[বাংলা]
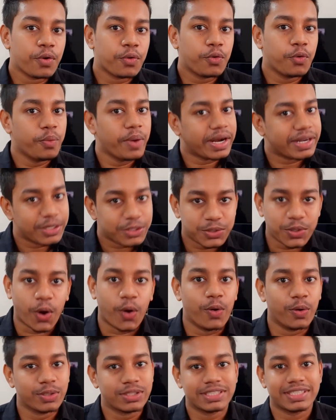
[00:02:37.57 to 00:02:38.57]
খুব একটা
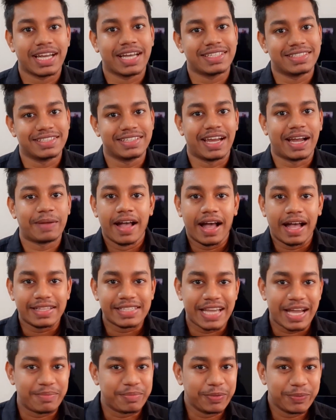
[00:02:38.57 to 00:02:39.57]
সহজ কাজ না
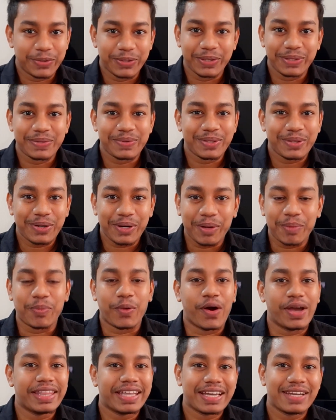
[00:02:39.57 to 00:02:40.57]
আচ্ছা আমি বোধহয় তোমাদের অনেক
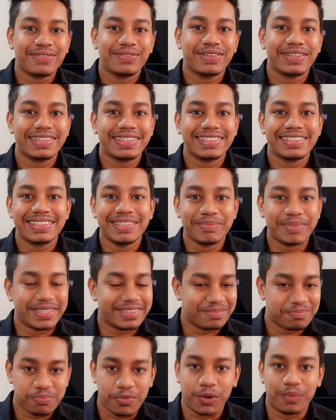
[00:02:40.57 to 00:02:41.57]
ভয় দেখা ফেলতেছি বাট
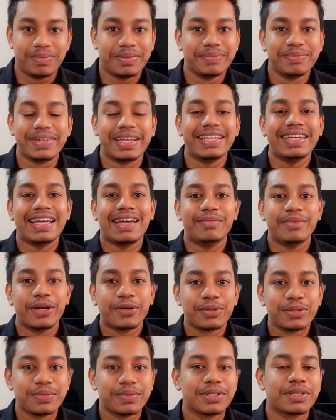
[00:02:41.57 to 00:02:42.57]
প্রবলেম নাই আমি
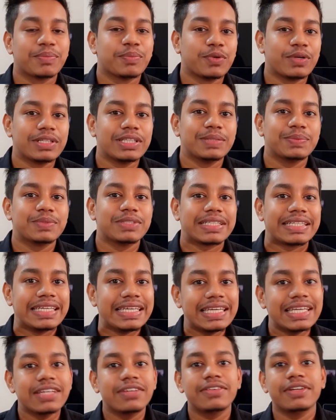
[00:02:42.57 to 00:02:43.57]
এখন তোমাদেরকে বলে দেবো যে কী
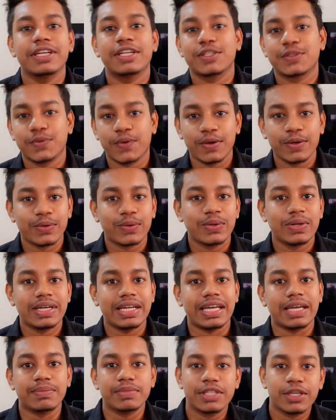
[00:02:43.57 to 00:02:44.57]
কী ট্রিক্স ফলো করলে
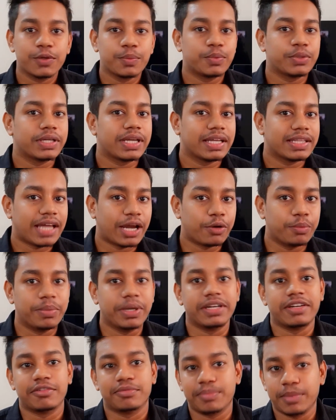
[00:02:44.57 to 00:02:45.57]
এমসিকিউ পরীক্ষাতে আরও
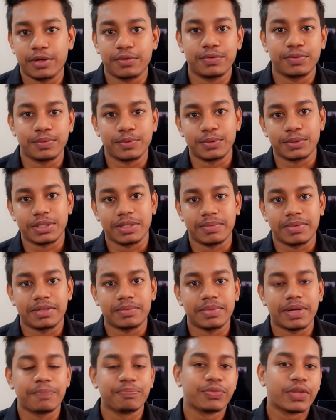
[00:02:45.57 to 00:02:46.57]
বেটার পারফর্ম করতে পারবা